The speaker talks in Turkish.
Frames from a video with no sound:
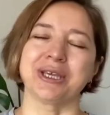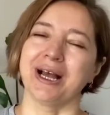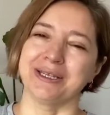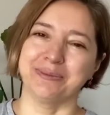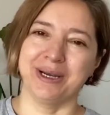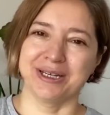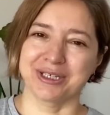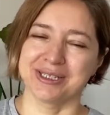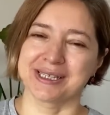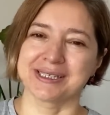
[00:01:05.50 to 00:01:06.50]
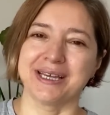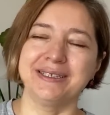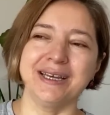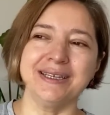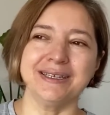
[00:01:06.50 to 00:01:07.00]
geldim karşınıza
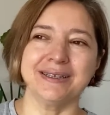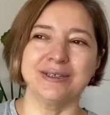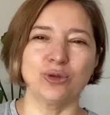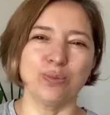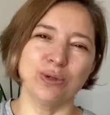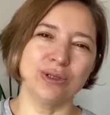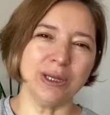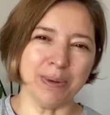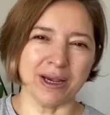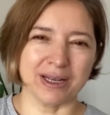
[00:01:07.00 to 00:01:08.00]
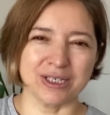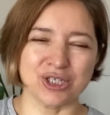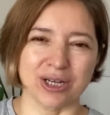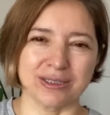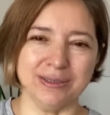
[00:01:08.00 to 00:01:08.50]
zaten. E, toplulukta
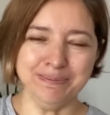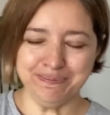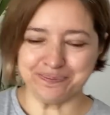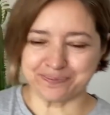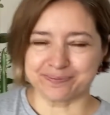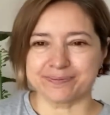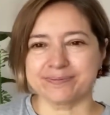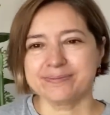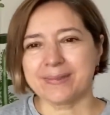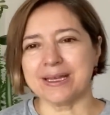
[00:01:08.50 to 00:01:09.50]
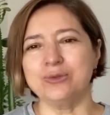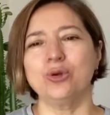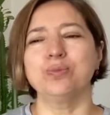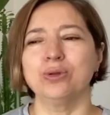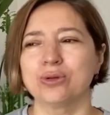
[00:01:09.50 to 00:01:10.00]
paylaşacaktım.
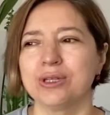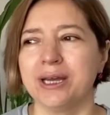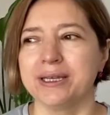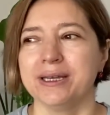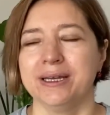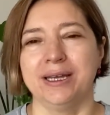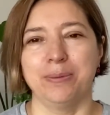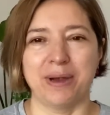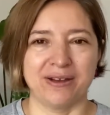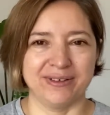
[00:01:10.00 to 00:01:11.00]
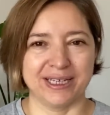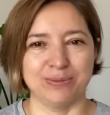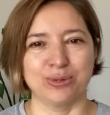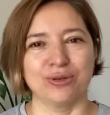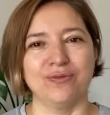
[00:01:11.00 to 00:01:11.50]
Toplulukta hani e, haber vereyim
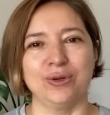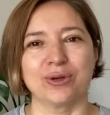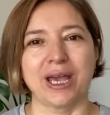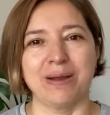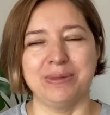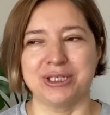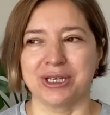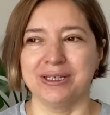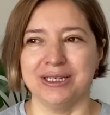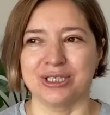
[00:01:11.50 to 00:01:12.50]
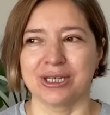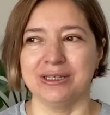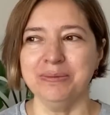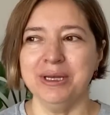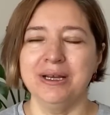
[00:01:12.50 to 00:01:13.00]
bugün video gelmeyecek
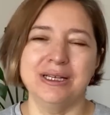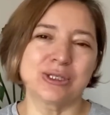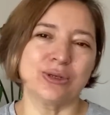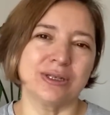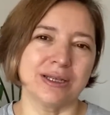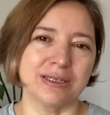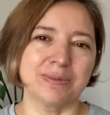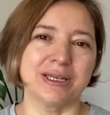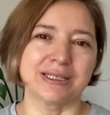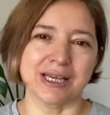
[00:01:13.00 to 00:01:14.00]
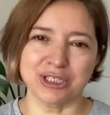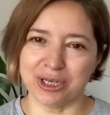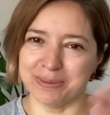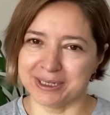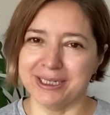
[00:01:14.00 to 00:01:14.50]
diyecektim. Sonradan dedim Yeliz aç
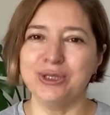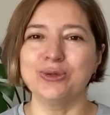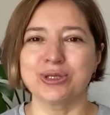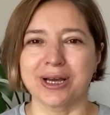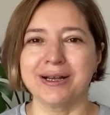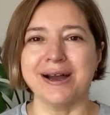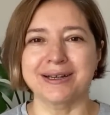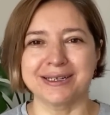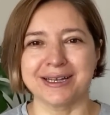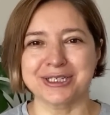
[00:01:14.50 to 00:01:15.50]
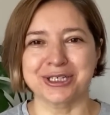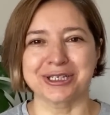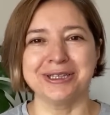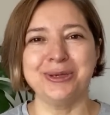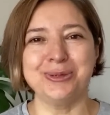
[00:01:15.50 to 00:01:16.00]
kamerayı 2-3 dakika
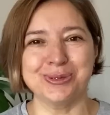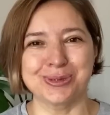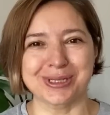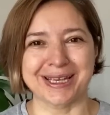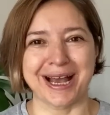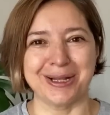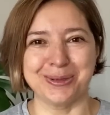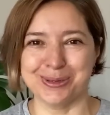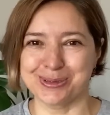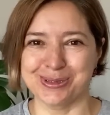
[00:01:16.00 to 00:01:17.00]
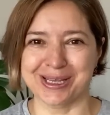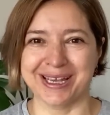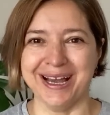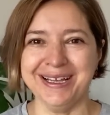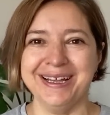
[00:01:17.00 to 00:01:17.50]
arkadaşlarınla yüz yüze gel, göz göze
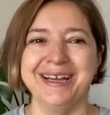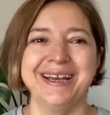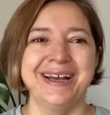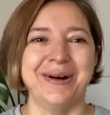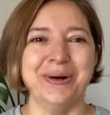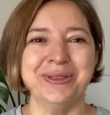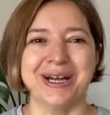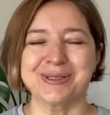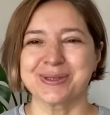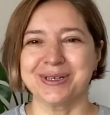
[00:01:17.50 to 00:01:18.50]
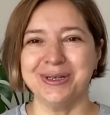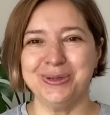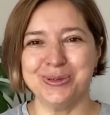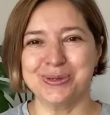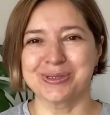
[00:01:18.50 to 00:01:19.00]
gel. Ondan sonra
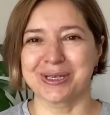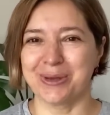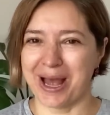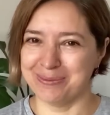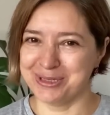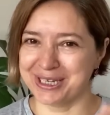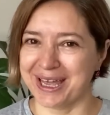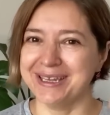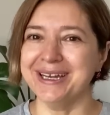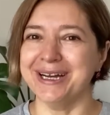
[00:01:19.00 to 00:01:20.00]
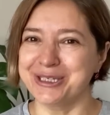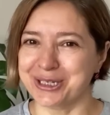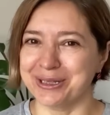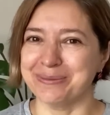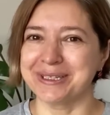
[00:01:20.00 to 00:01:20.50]
yüz yüze gelmişken de
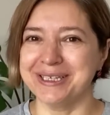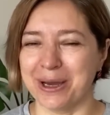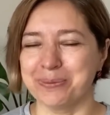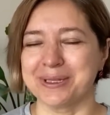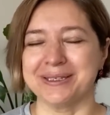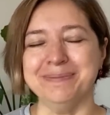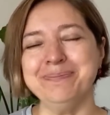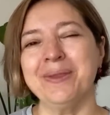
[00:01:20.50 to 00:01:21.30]
açıklamanı yap dedim.